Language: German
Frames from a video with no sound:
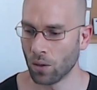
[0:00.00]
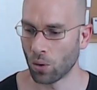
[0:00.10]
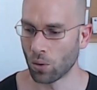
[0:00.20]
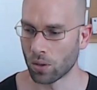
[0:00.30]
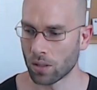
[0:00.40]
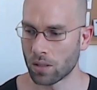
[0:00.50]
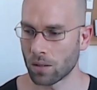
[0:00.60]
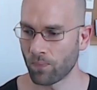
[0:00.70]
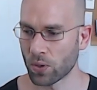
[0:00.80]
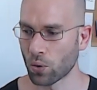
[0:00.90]
Und
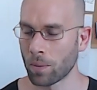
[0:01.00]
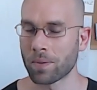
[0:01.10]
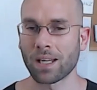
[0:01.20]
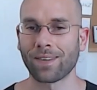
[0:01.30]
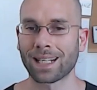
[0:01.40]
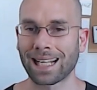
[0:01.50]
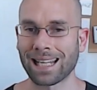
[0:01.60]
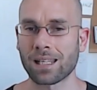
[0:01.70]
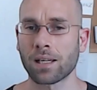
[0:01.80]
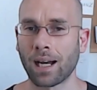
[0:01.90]
so gibt es einfach eine
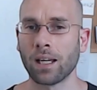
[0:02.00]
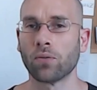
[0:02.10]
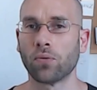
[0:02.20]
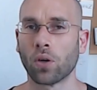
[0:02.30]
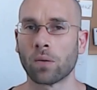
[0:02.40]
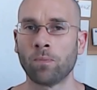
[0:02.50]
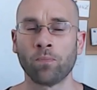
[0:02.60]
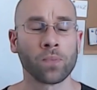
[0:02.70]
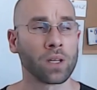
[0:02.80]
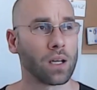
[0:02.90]
ganze Reihe von
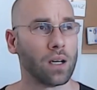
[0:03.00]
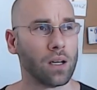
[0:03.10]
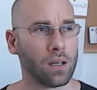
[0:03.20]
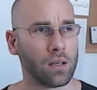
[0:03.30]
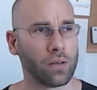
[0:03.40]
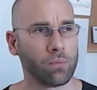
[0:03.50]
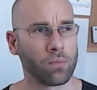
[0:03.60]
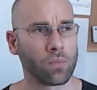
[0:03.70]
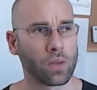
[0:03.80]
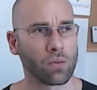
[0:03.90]

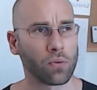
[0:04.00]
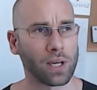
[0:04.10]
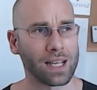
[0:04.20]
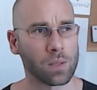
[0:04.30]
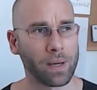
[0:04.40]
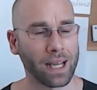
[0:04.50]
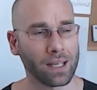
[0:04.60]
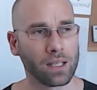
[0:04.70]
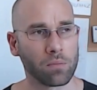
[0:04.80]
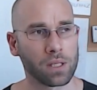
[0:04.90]
ähm, von
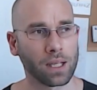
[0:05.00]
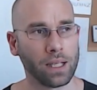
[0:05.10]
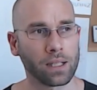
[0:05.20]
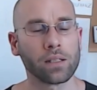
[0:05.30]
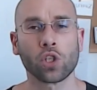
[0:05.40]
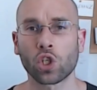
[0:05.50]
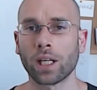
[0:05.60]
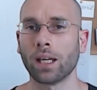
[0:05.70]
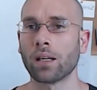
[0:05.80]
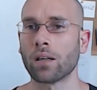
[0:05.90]
Aspekten im Training, die
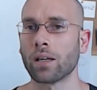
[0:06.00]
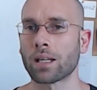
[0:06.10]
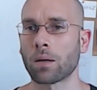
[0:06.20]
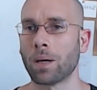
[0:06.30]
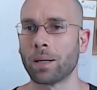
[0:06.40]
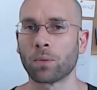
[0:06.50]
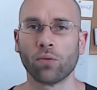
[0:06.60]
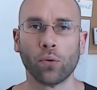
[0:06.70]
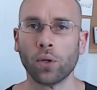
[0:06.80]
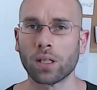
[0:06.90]
stehen, ich sag mal, einem
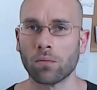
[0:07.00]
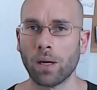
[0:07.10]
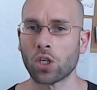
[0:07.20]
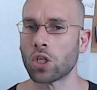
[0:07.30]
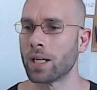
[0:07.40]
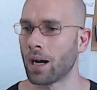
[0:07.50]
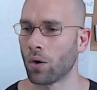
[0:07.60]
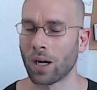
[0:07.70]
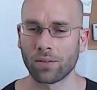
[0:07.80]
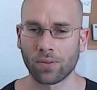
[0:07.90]
gewöhnlichen Menschen, der
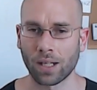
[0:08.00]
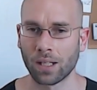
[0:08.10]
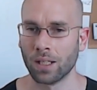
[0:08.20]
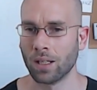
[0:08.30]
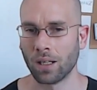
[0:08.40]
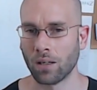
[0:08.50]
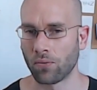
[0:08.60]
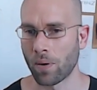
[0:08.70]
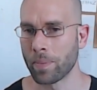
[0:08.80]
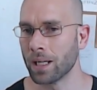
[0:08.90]
auch einfach äh,
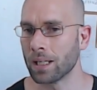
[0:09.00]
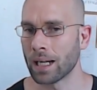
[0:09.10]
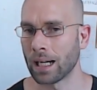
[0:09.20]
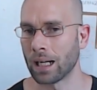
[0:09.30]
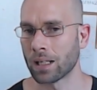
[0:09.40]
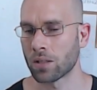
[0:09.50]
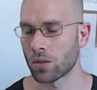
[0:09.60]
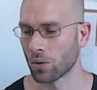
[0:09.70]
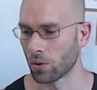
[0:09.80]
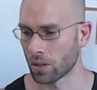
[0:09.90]
Familie hat
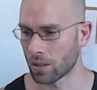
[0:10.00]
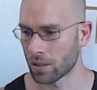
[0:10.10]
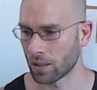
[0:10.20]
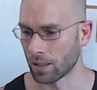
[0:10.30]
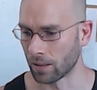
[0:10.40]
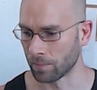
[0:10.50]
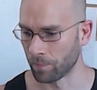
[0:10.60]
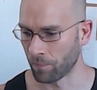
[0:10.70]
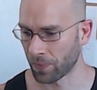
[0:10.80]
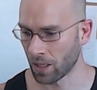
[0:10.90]
und ähm,